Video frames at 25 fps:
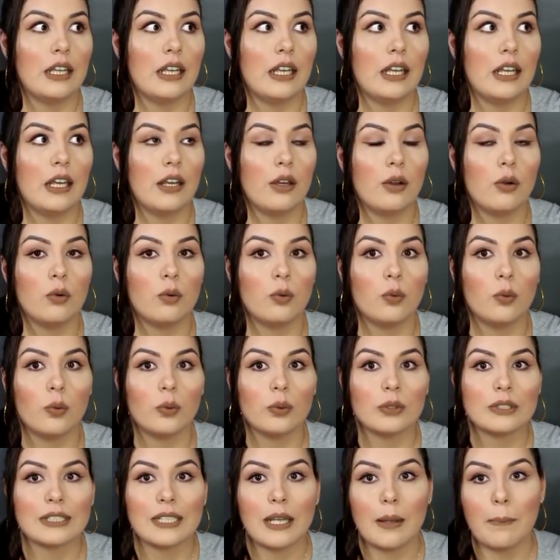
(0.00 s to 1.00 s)
eu
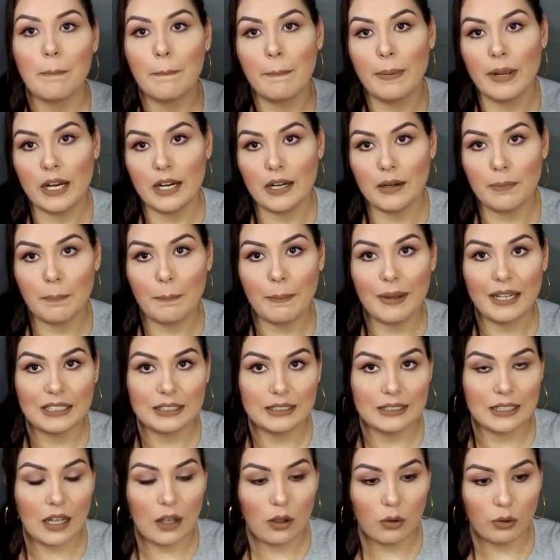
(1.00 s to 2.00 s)
saber
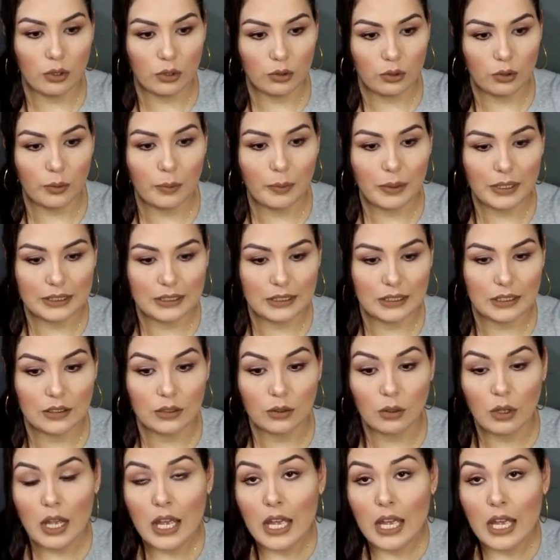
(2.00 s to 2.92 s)
passar o que eu tô passando.